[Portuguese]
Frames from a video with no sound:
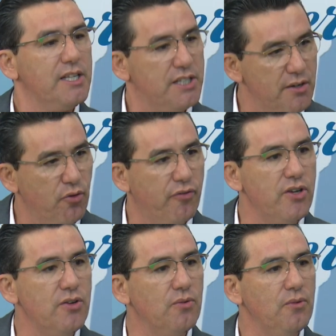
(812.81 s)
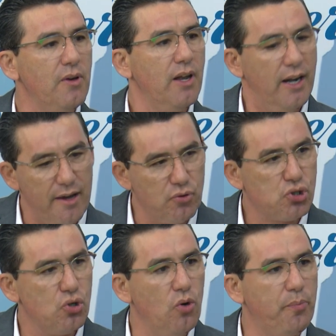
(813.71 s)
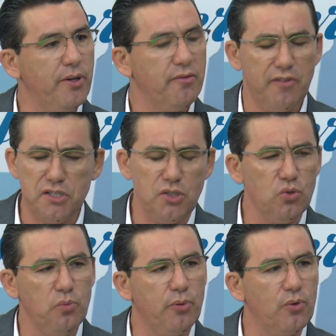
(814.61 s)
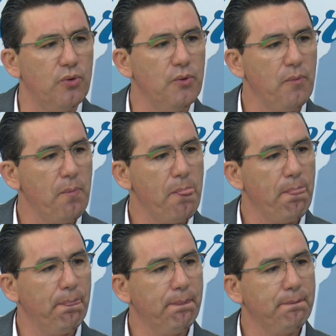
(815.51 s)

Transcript: sirvo vinho, levo chope, faço de tudo um pouco. É,